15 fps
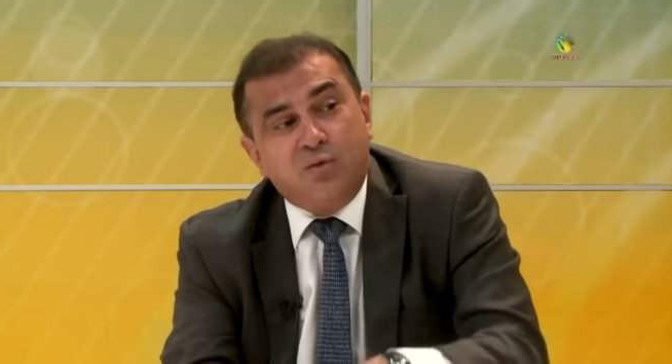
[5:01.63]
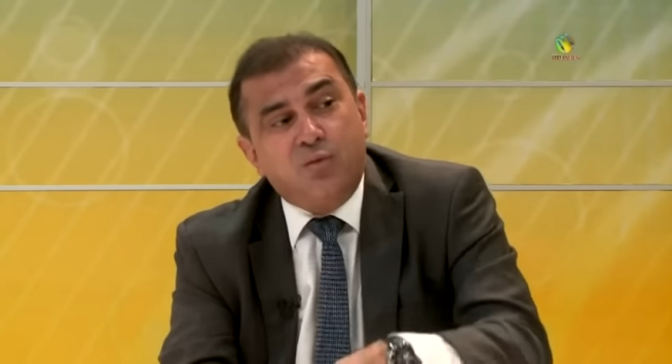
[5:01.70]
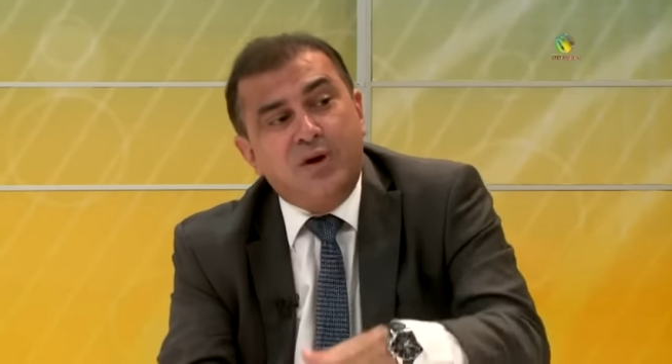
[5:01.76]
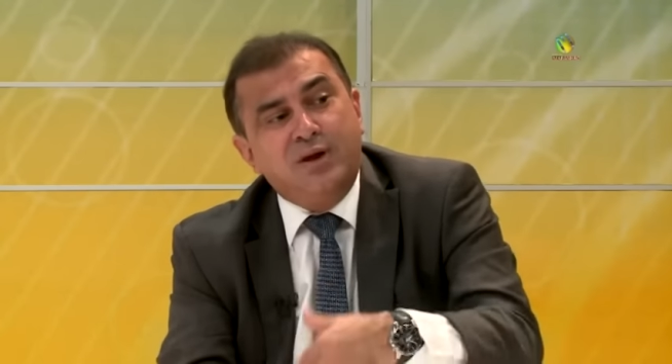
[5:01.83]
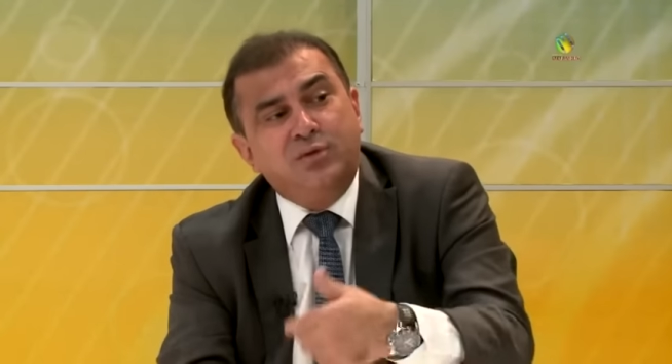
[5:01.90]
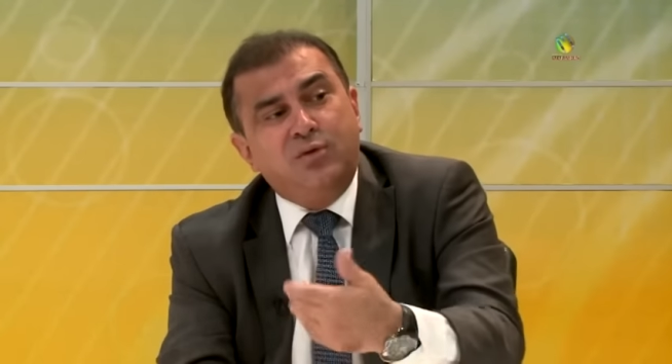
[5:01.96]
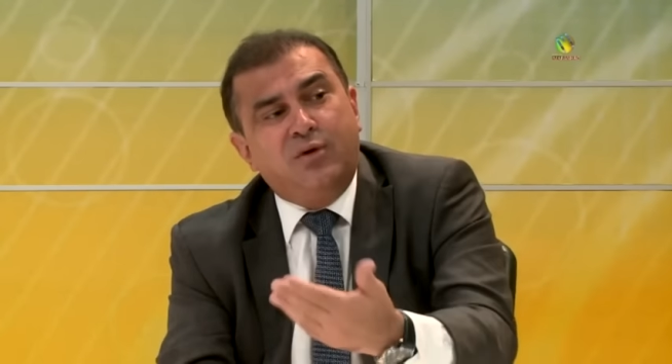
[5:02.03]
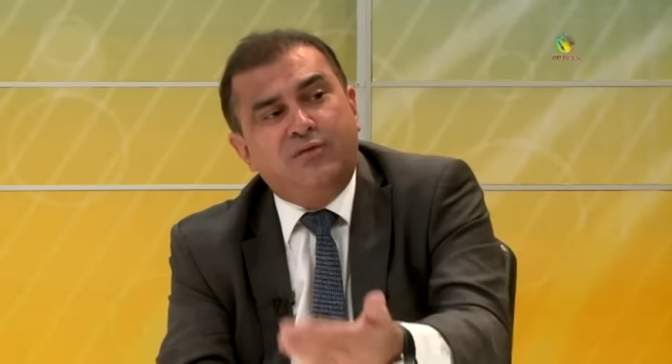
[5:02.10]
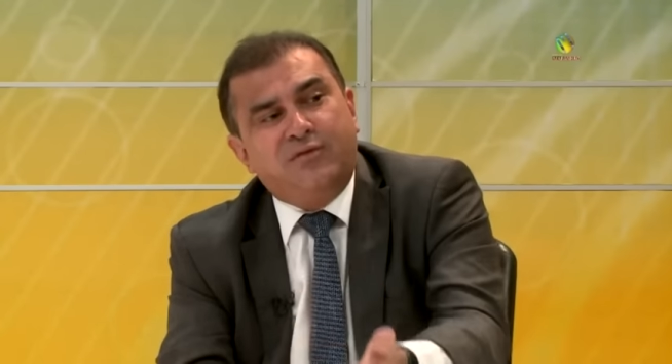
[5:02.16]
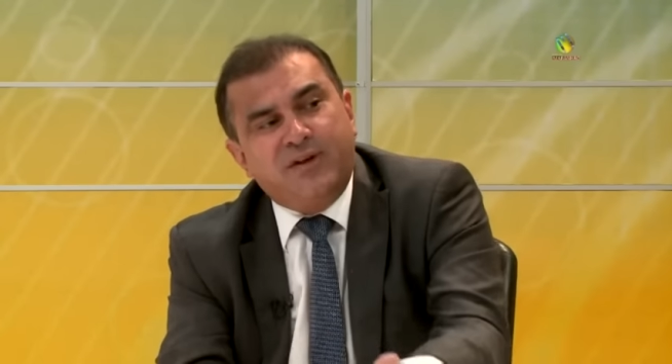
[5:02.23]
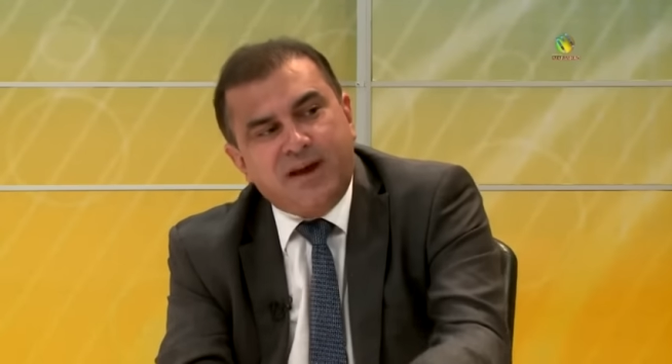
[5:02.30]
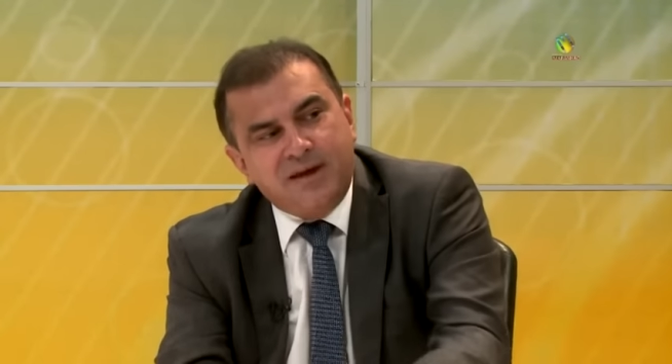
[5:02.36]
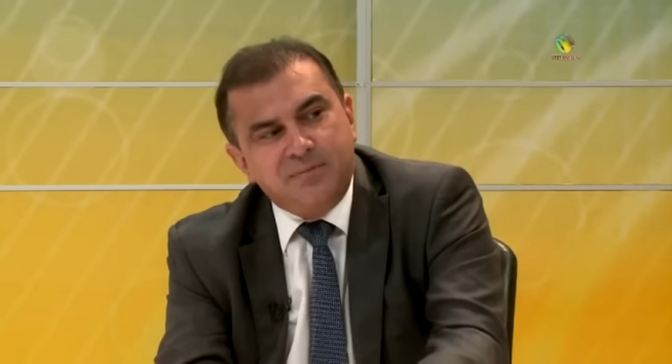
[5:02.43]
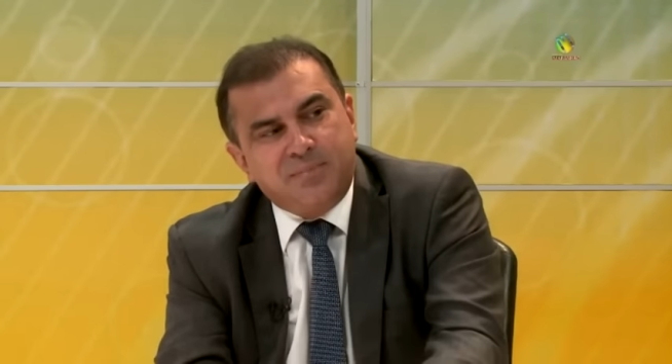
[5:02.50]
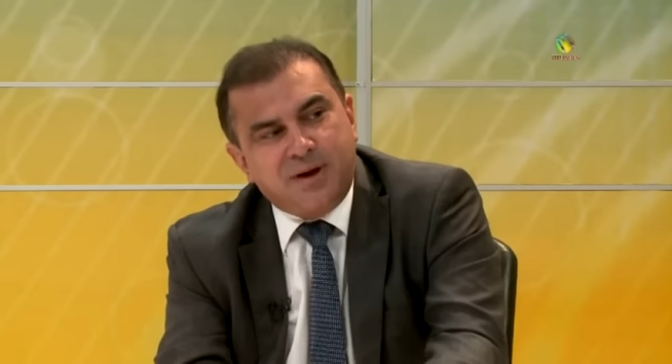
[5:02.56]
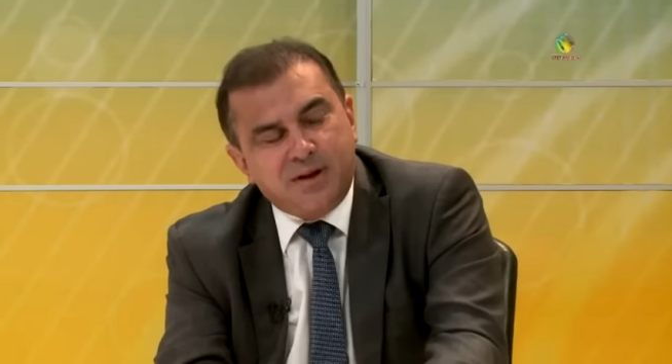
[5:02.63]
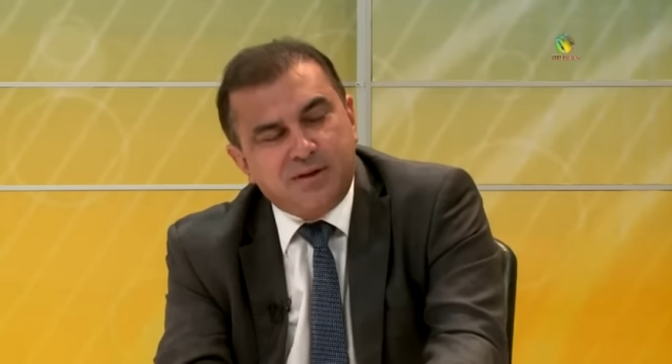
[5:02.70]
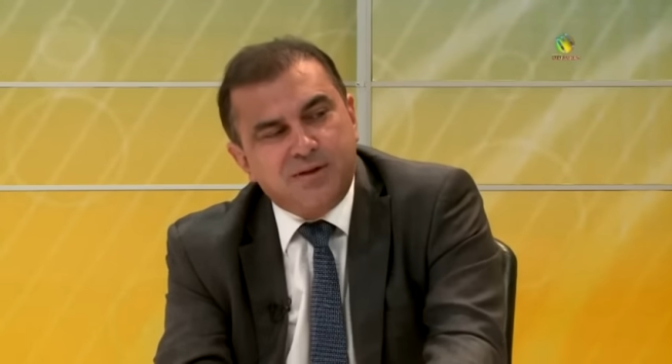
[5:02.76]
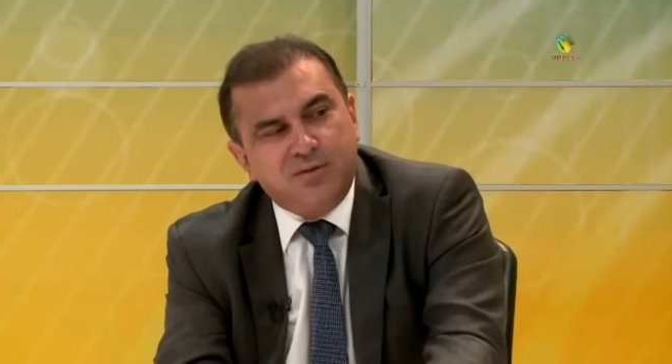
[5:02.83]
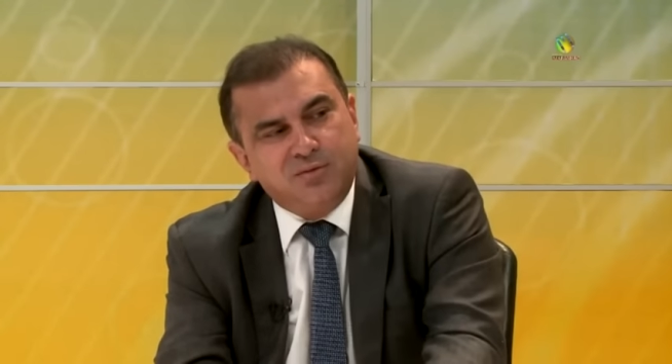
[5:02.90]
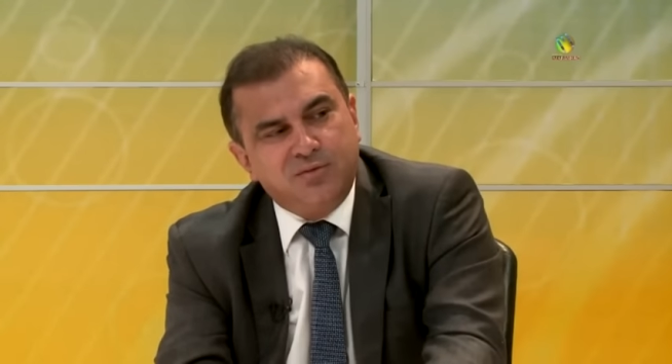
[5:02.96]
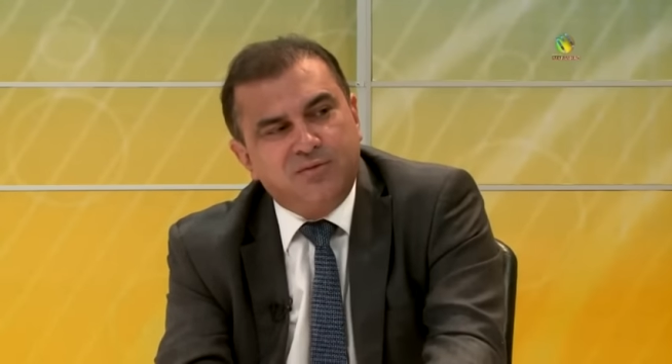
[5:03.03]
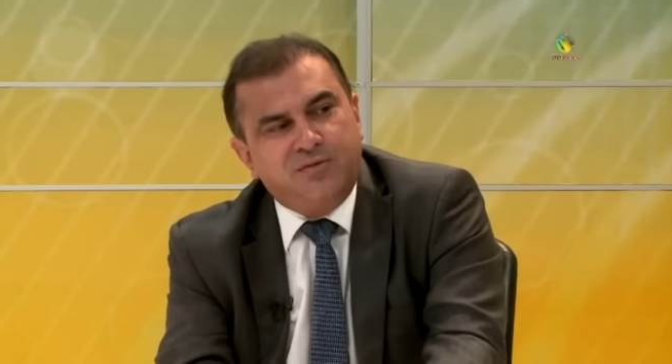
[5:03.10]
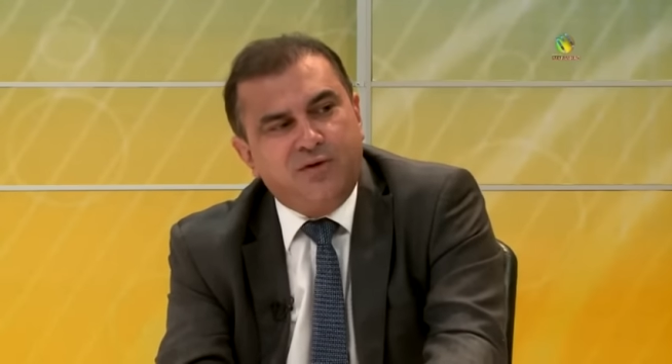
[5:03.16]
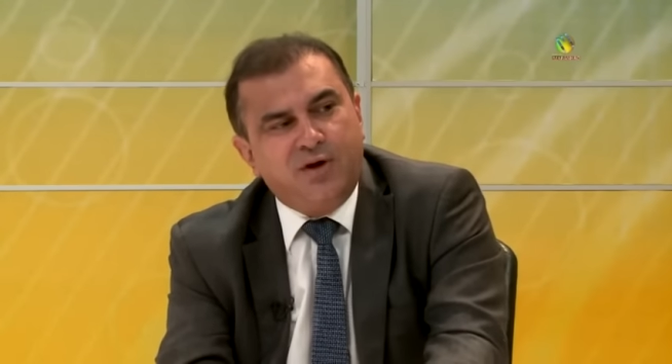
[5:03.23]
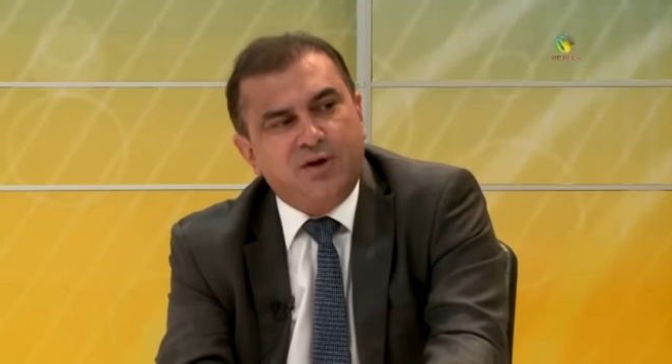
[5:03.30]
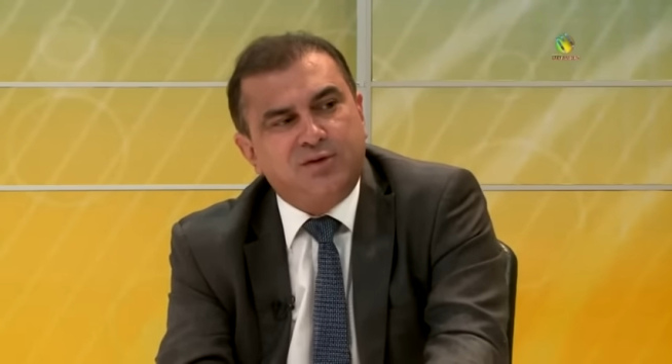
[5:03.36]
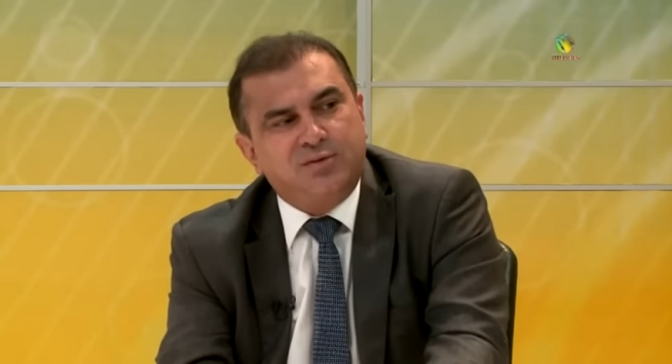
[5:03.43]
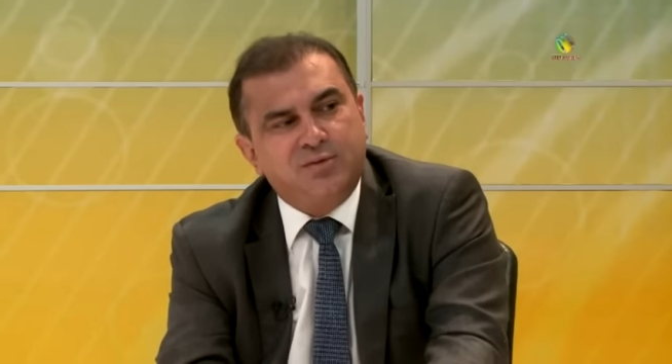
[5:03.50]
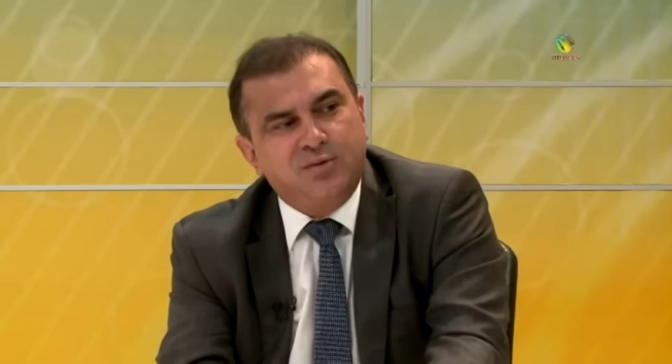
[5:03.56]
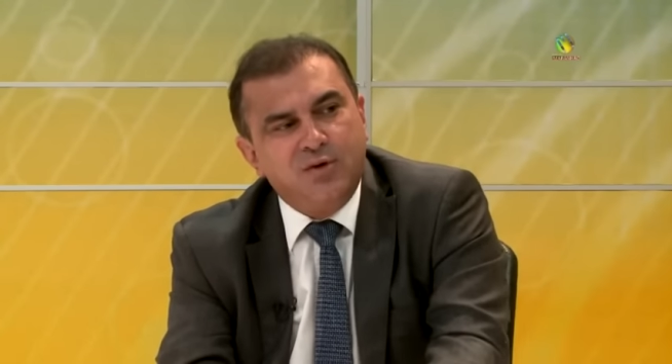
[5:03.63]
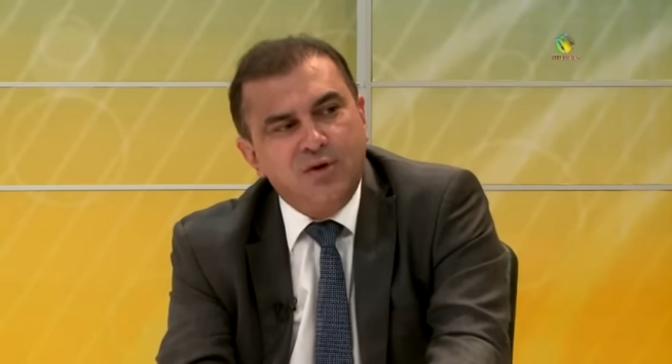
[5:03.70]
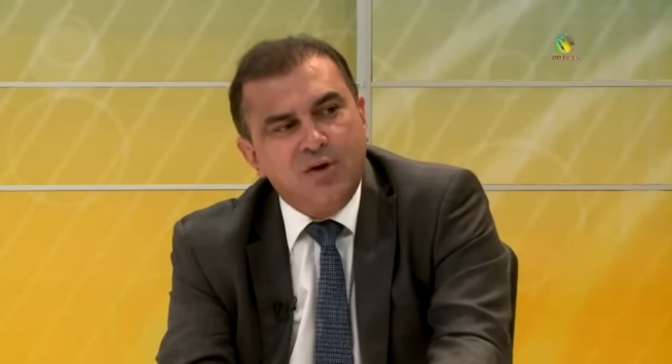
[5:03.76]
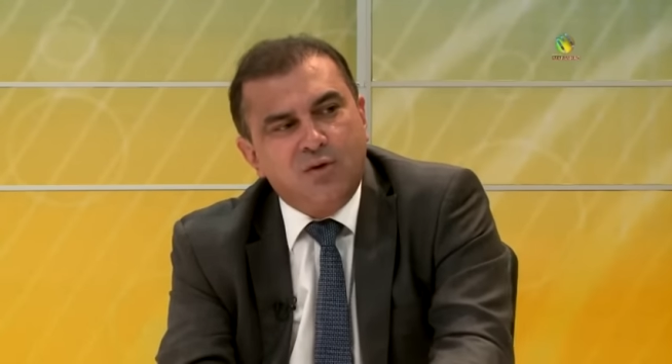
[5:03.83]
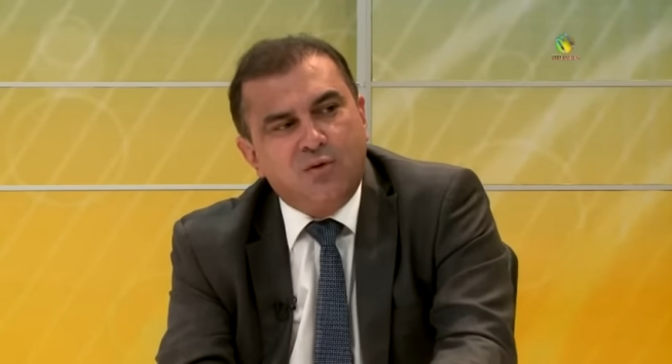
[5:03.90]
quando houver a impressão do voto,